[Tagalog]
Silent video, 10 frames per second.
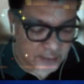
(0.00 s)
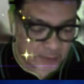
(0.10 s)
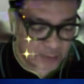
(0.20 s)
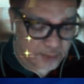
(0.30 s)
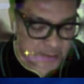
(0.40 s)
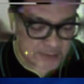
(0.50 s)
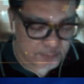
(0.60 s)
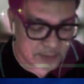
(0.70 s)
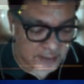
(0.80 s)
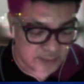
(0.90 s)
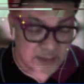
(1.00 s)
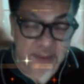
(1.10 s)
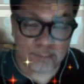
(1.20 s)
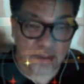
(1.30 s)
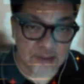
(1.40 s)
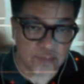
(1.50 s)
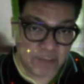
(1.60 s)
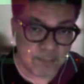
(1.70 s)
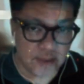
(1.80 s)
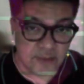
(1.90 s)
uh, sabihin natin
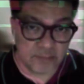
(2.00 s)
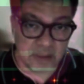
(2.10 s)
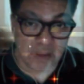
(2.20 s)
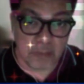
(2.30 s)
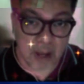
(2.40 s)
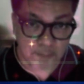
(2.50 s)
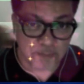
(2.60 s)
napakaswabe na yung paggawa.